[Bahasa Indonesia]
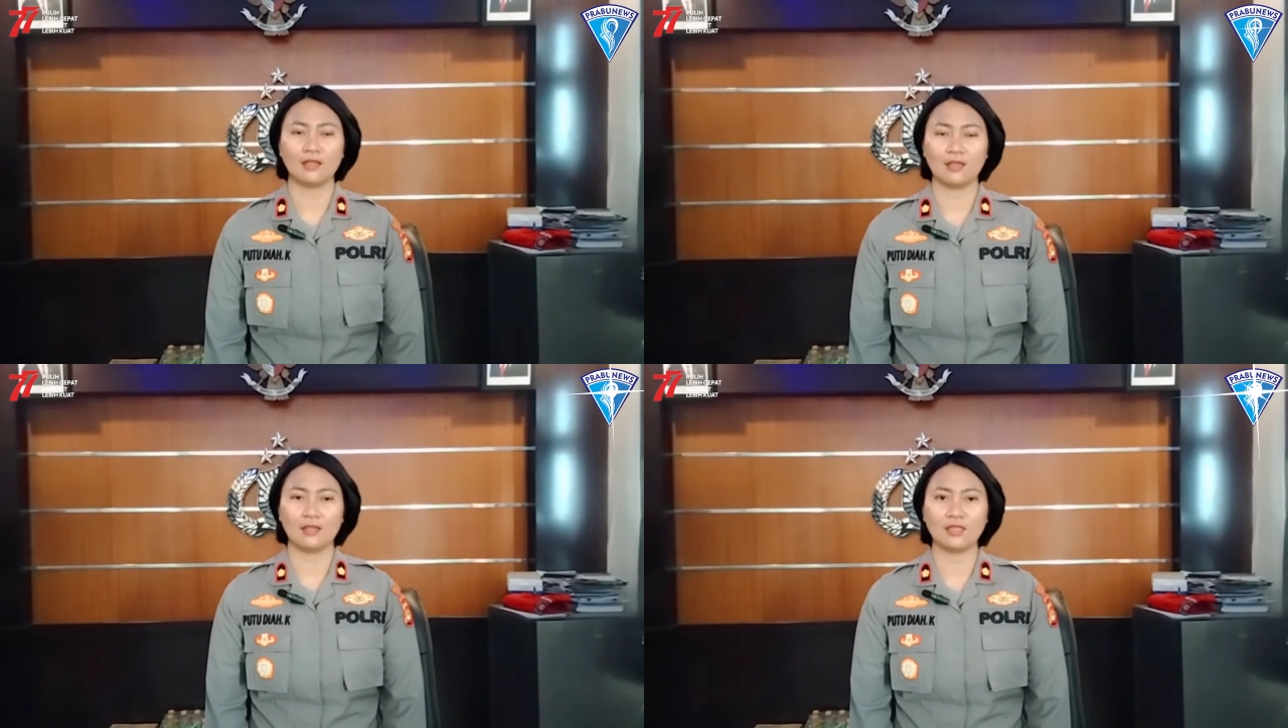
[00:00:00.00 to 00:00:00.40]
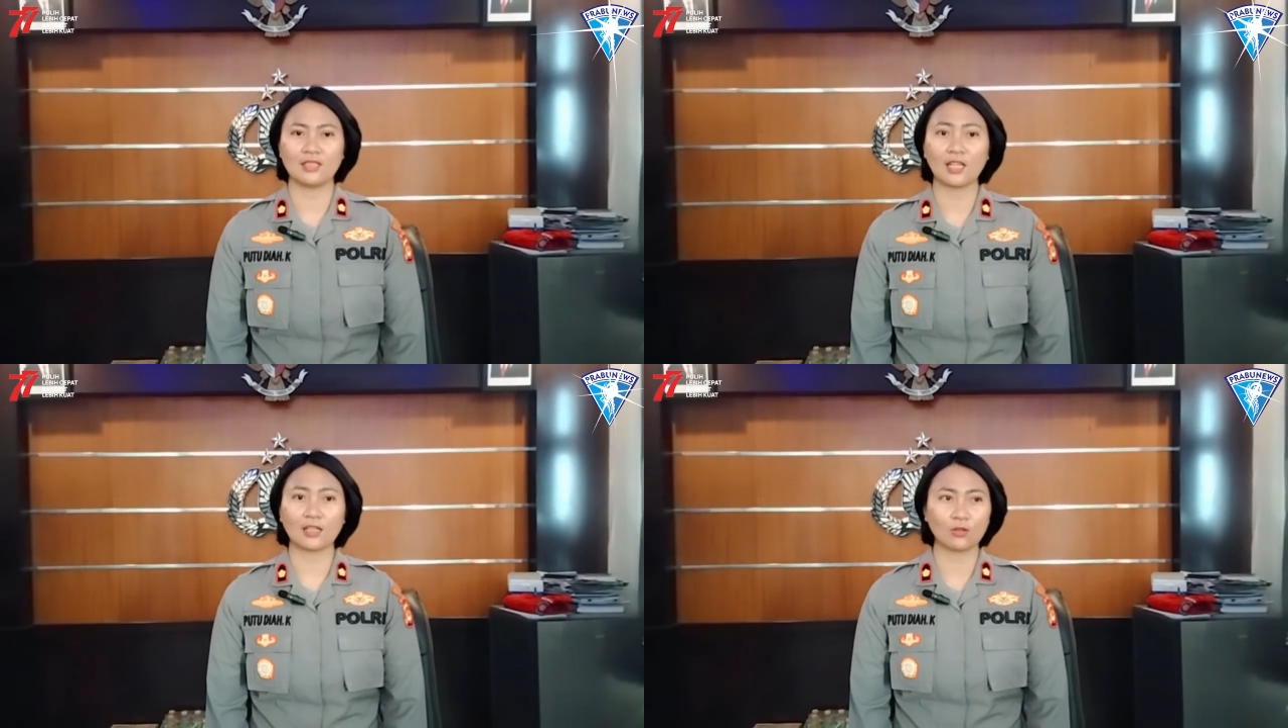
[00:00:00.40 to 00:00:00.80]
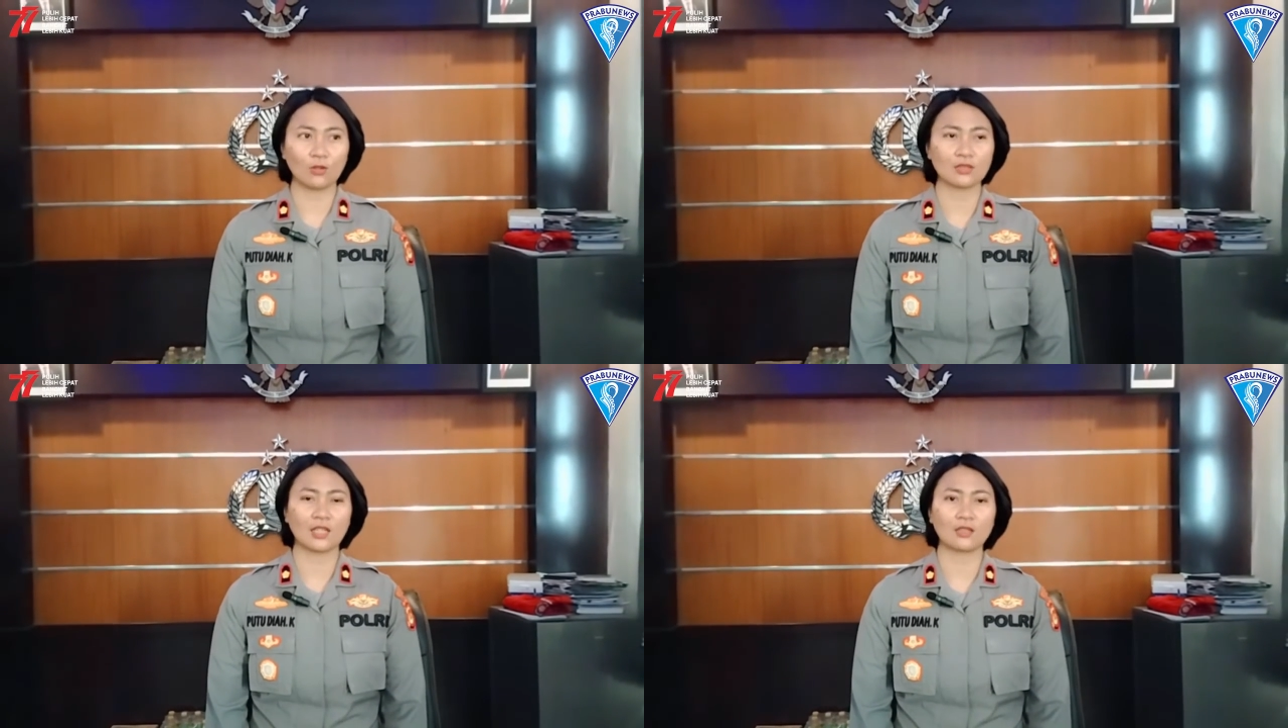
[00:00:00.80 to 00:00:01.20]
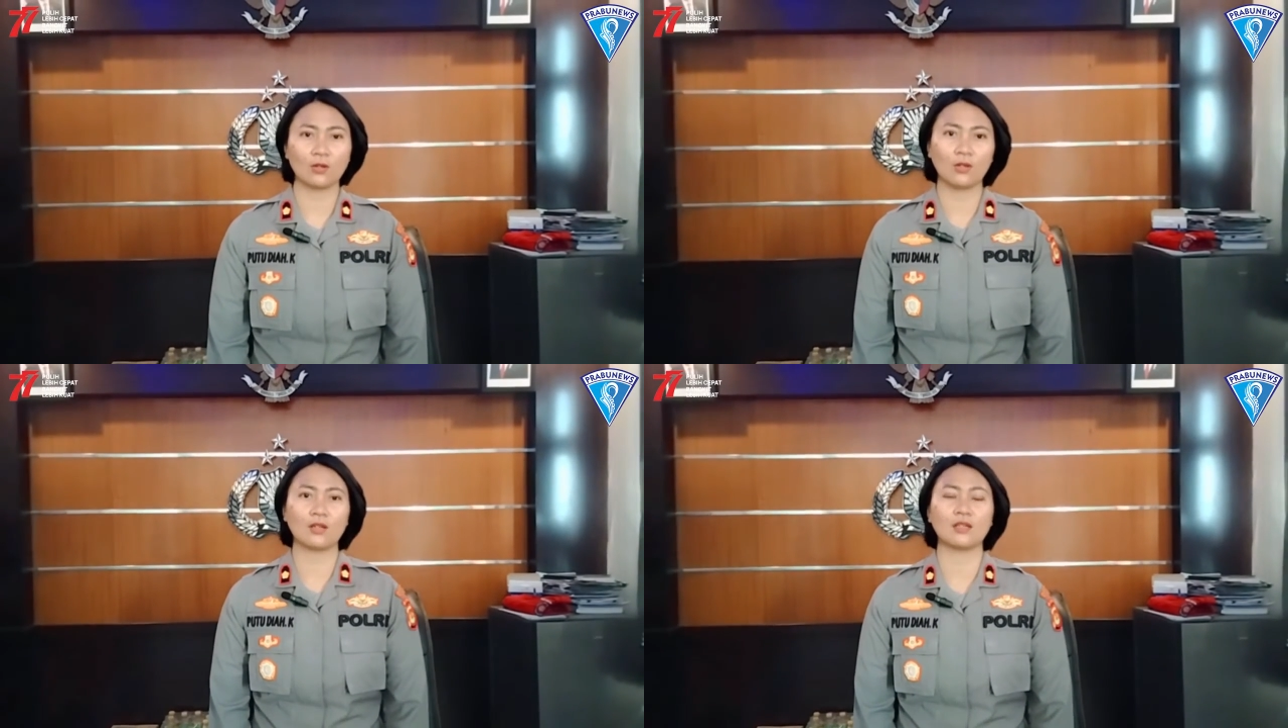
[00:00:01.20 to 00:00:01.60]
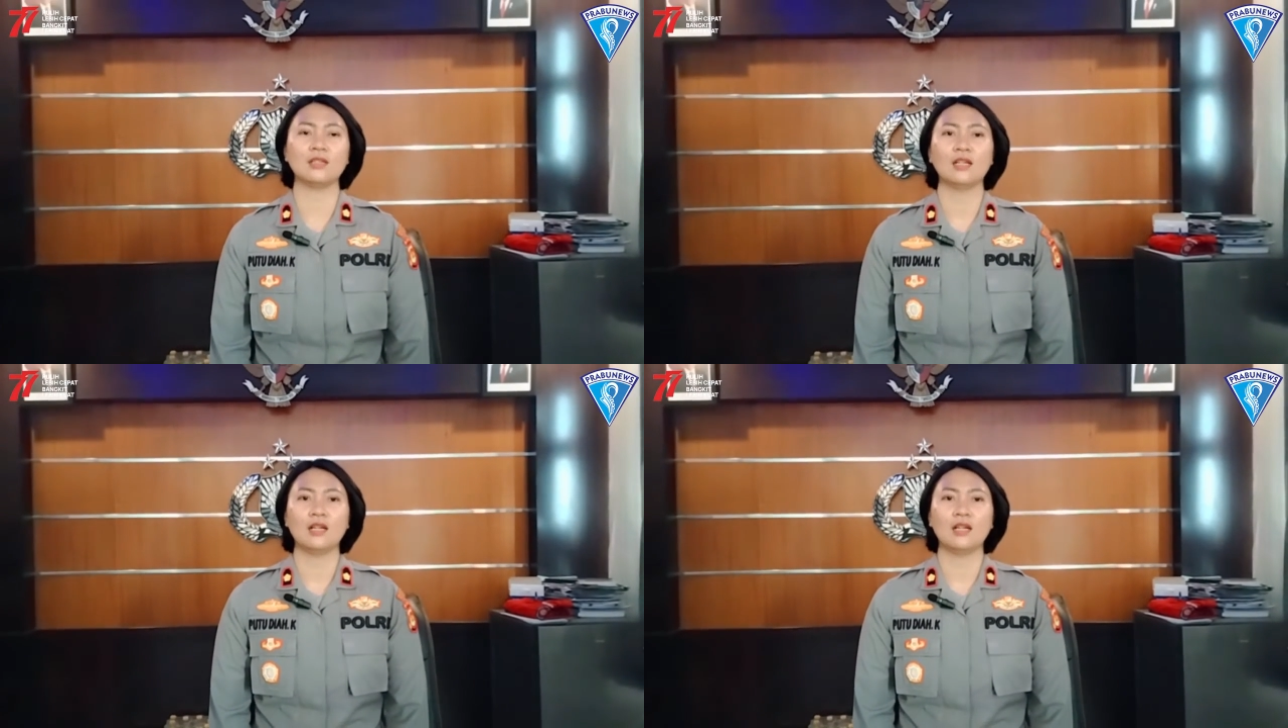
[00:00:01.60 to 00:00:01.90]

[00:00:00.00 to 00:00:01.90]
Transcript: uh, di sektor-sektor